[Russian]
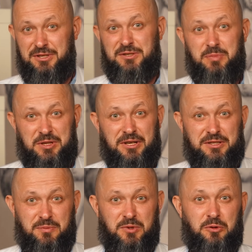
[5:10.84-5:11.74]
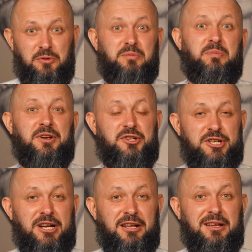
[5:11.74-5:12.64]
10-15 минут
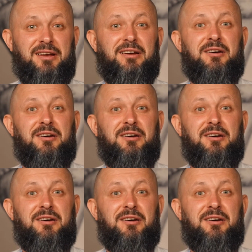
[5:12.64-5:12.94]
полежали,